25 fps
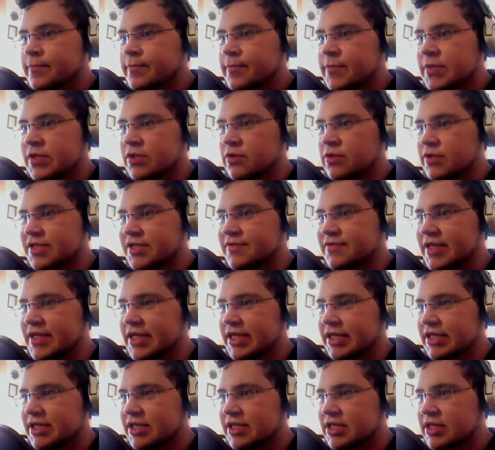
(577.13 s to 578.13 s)
So, wo sind wir
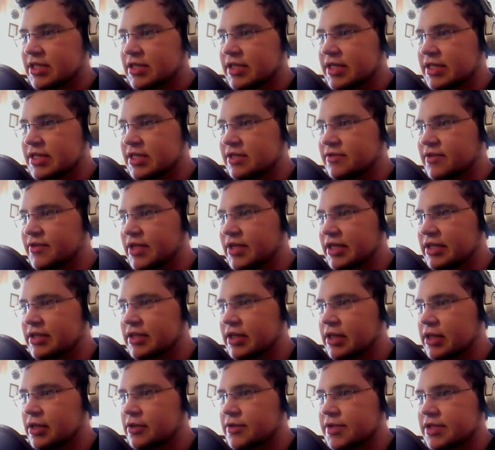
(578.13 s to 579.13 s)
jetzt? Jetzt sind wir wieder
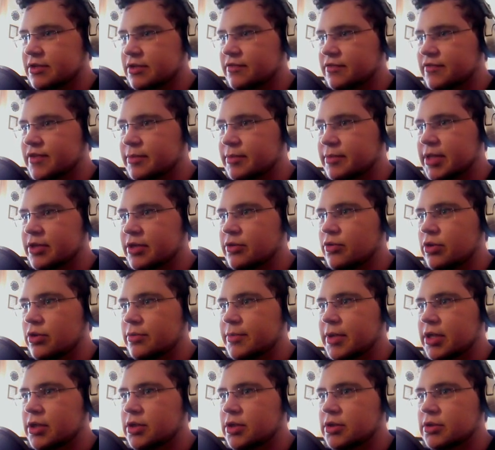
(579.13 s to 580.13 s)
draußen und wir haben kein Öl
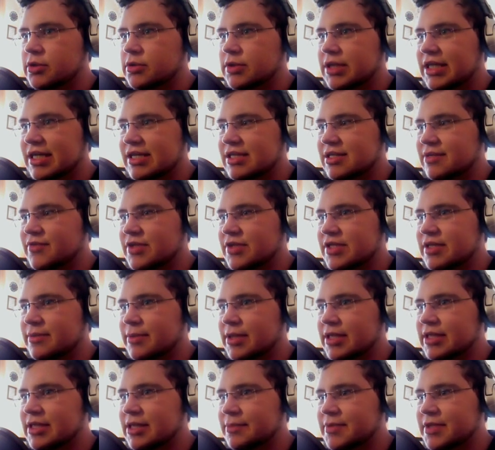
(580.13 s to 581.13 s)
mehr. Oh, oh, langsam wird es aber
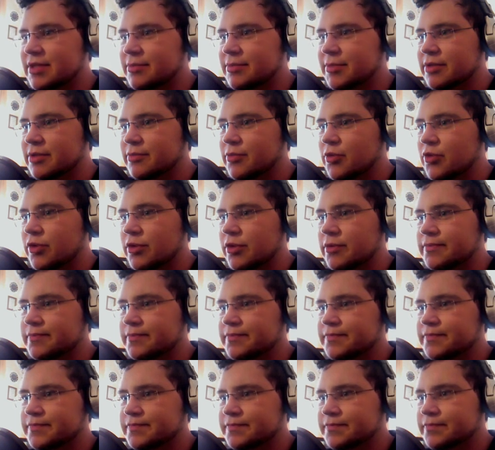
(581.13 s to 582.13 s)
knapp hier mit dem Öl.
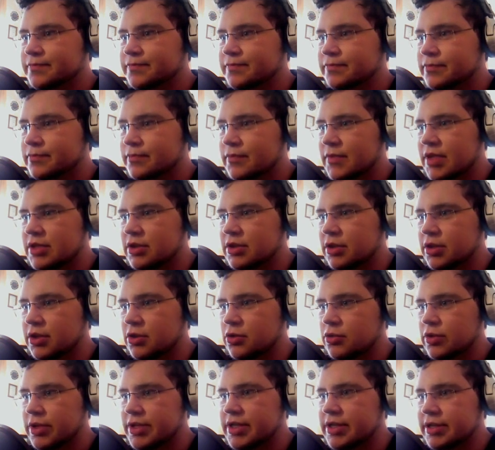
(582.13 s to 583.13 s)
Ich sollte...
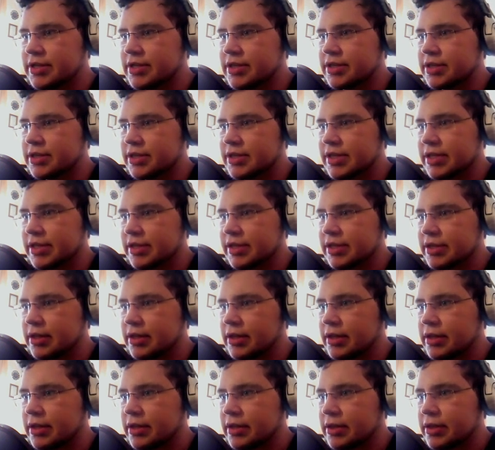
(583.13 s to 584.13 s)
Oh, hier ist ein Zettelchen.
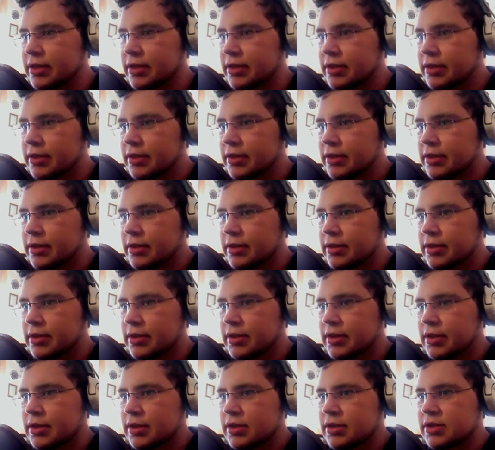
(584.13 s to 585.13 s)

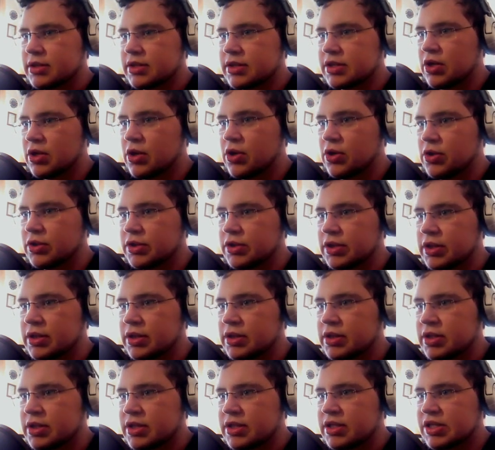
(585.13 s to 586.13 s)
Sohn,
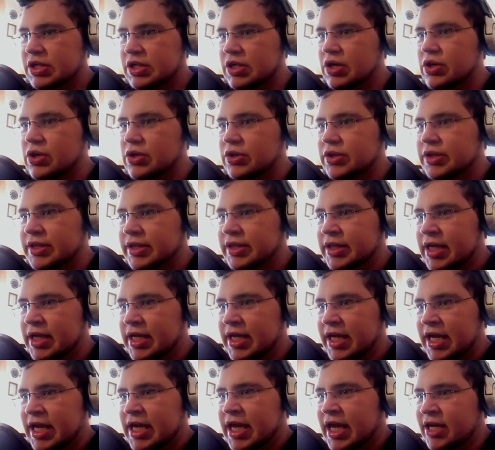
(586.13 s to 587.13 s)
Sohn,
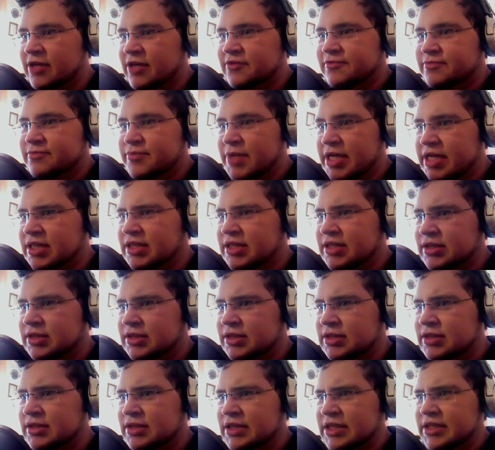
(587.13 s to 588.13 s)
helf mir.
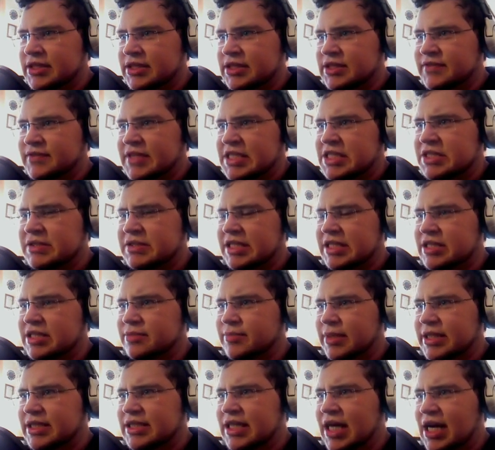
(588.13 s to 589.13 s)
Weißt du denn nicht
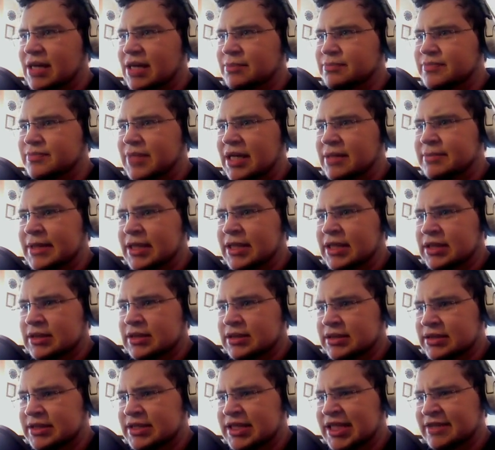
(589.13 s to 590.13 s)
meinen Namen, Papa?
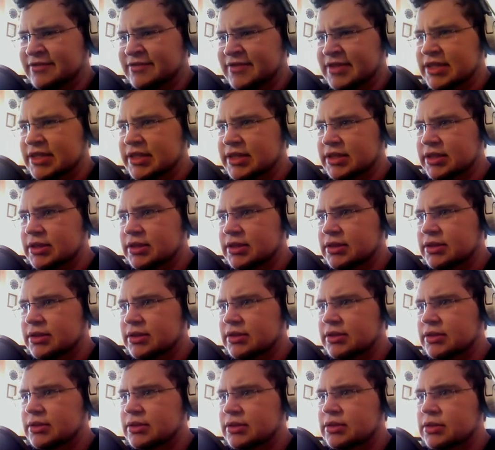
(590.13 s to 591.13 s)
Kevin.
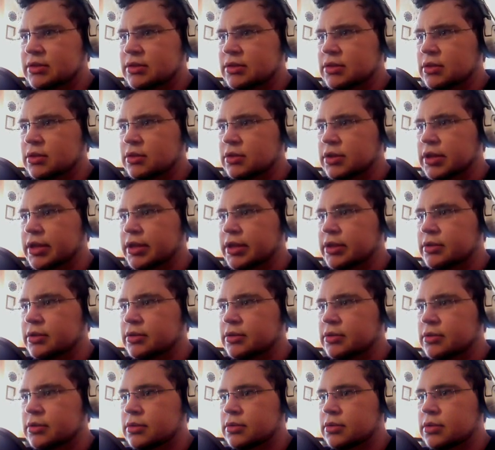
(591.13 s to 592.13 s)
Oh nein.
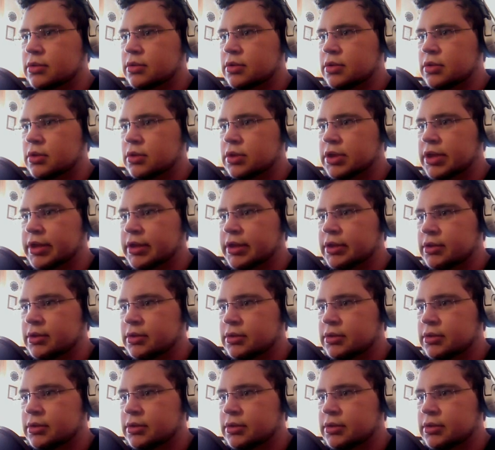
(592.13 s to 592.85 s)
Oh nein.